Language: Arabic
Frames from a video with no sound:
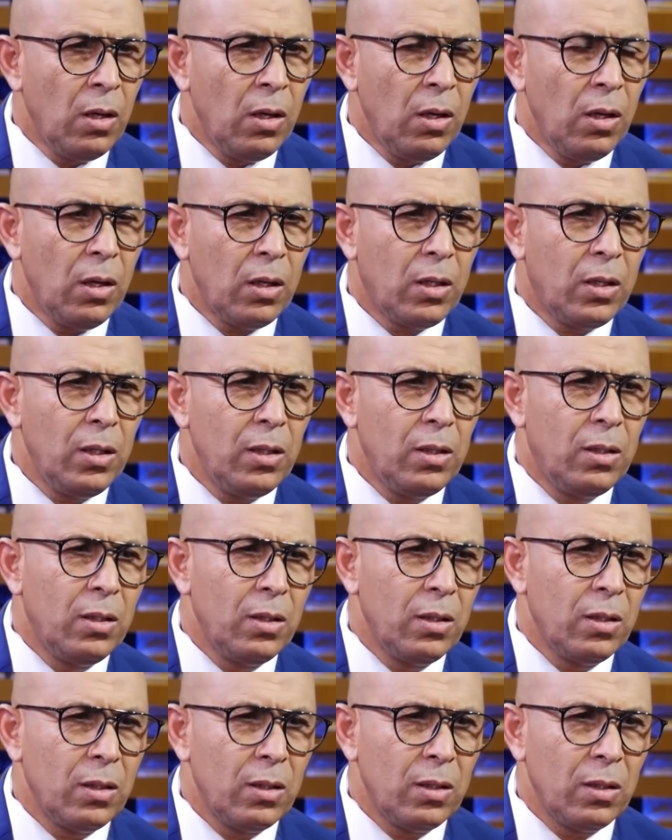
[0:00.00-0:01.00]
اكيد
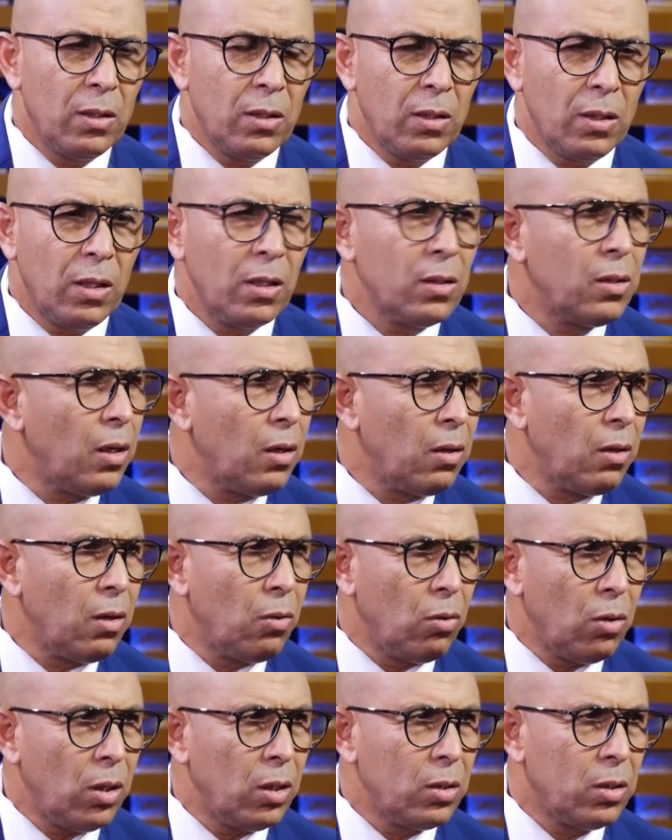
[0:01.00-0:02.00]
آه، قضاء الله
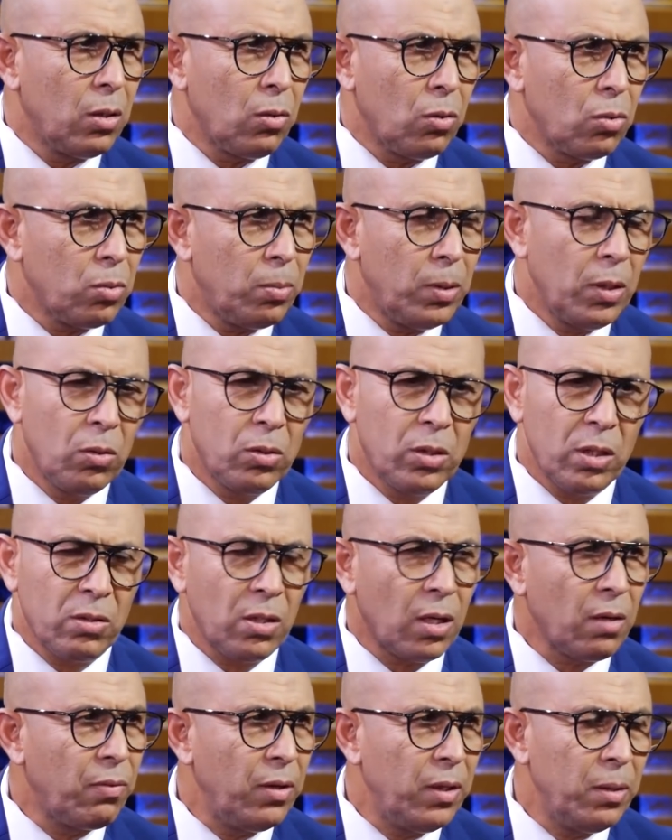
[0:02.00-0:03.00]
وقدره سبحانه
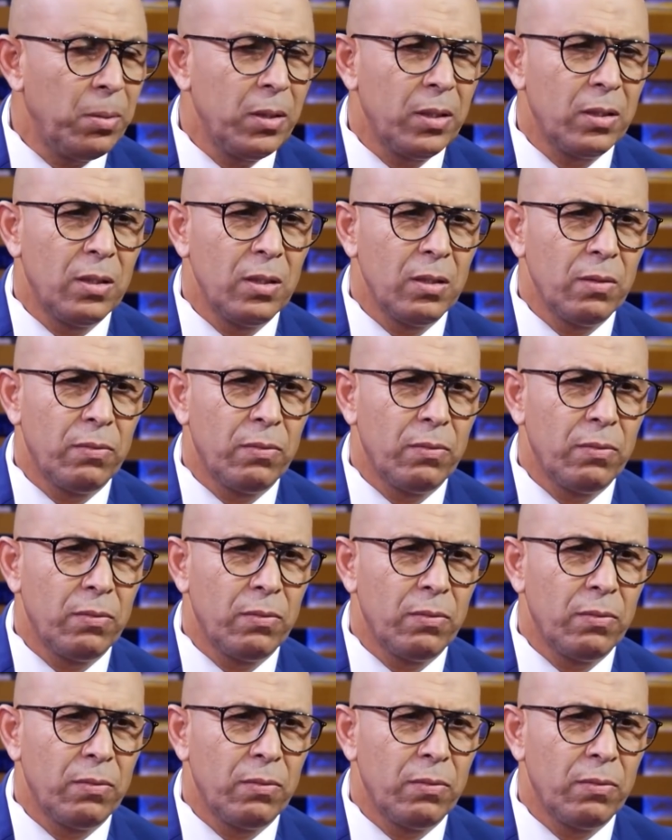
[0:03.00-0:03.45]
وتيسر في العباد